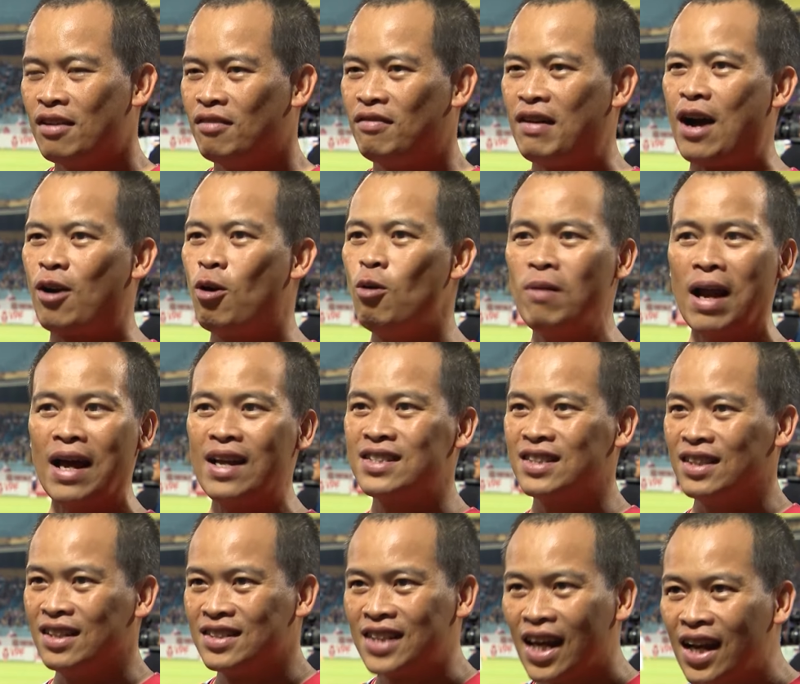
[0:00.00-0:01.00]
Và cũng đã
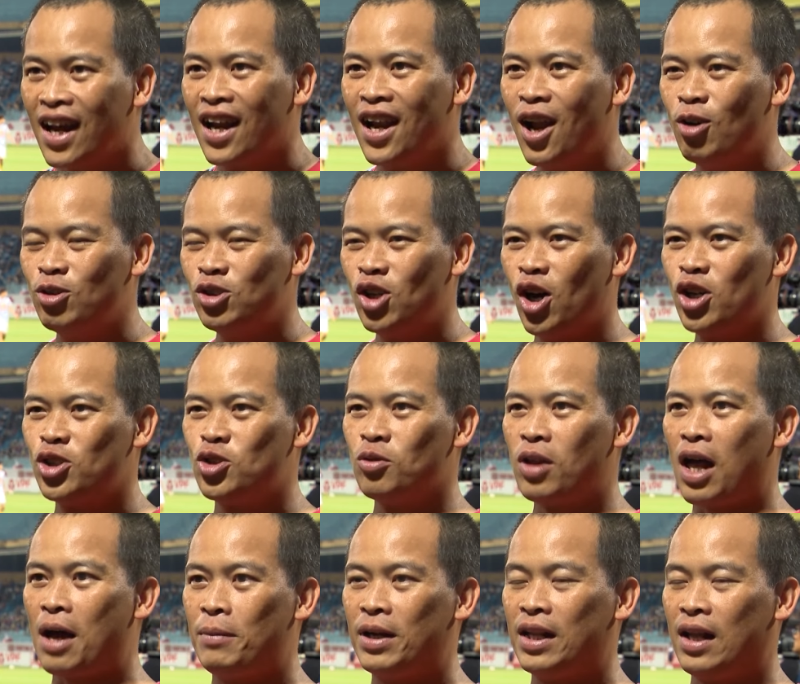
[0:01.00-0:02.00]
từ rất là lâu rồi chúng
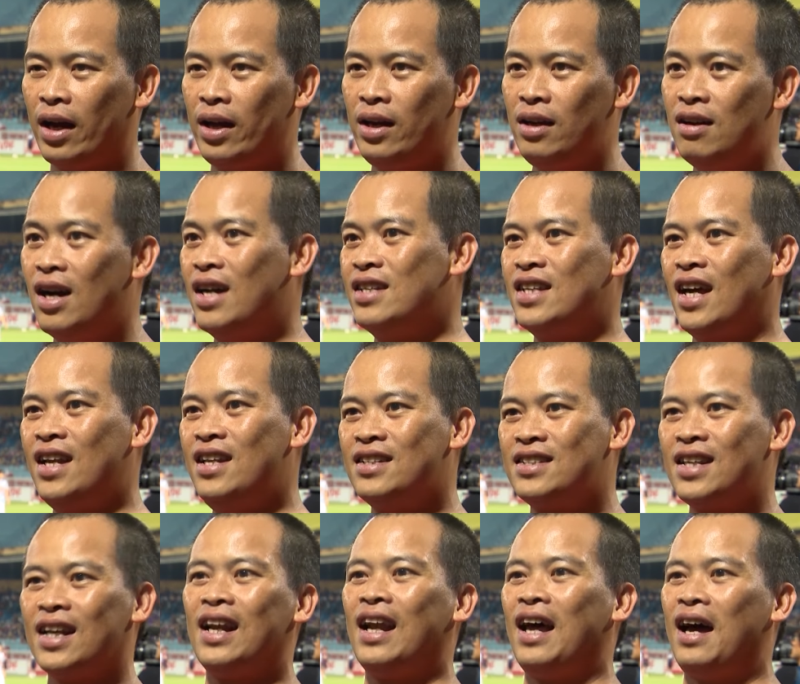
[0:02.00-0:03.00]
ta mới thấy người dân
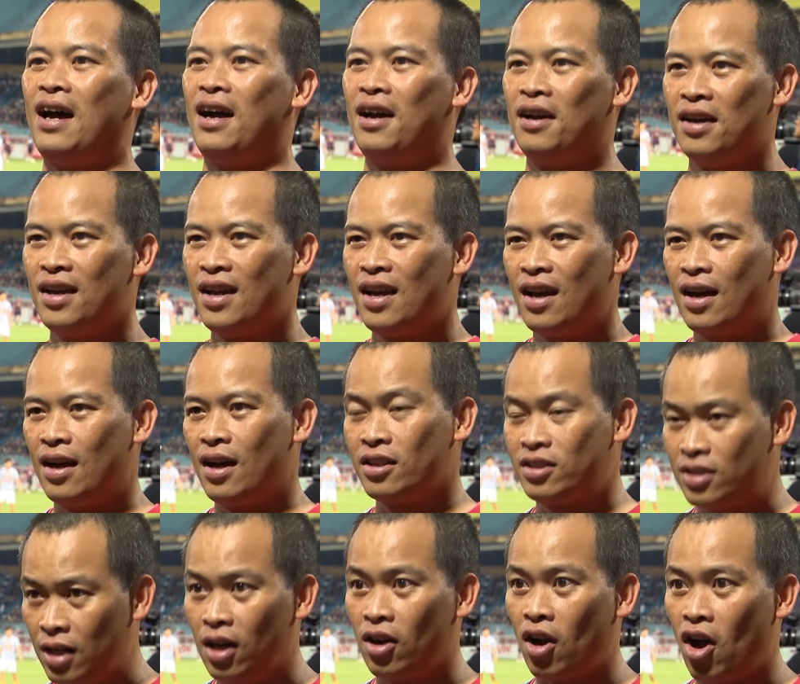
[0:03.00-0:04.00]
rất là uh,
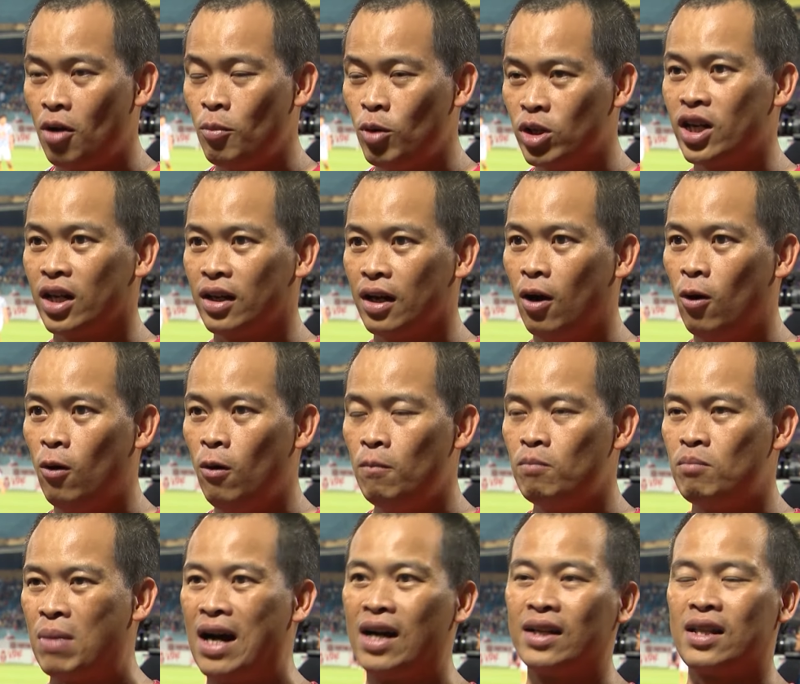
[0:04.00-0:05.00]
chờ đón một trận đấu
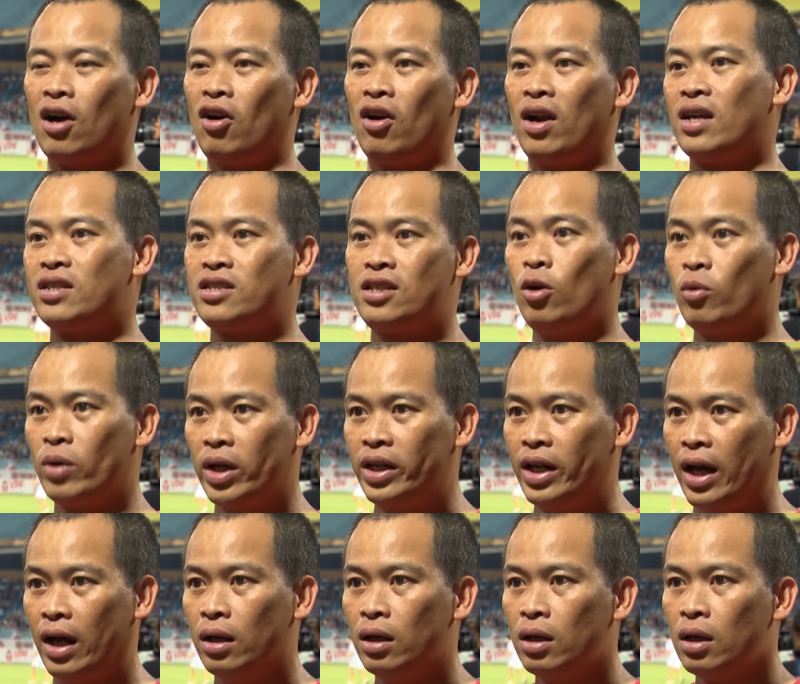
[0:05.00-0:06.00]
mà người ta gọi là siêu kinh
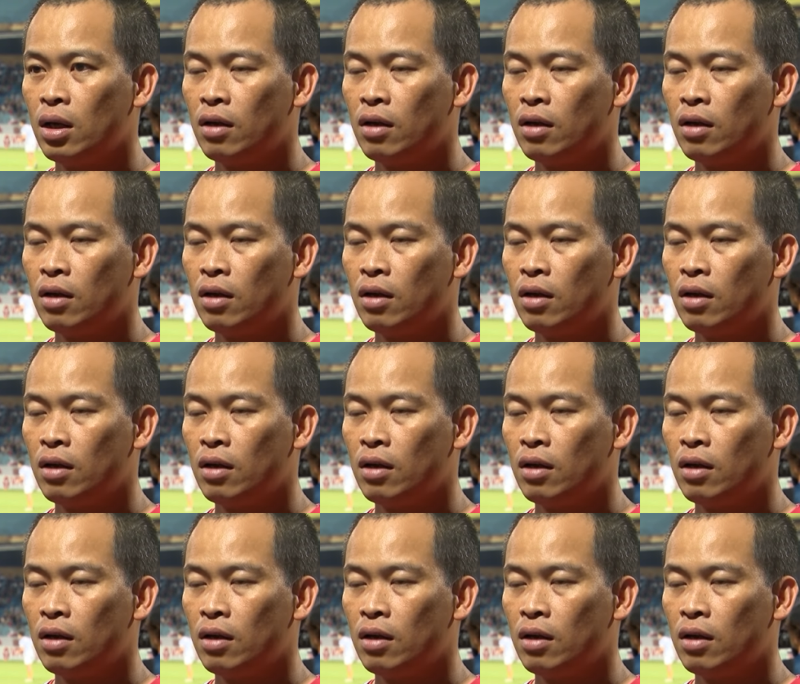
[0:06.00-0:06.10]
điển.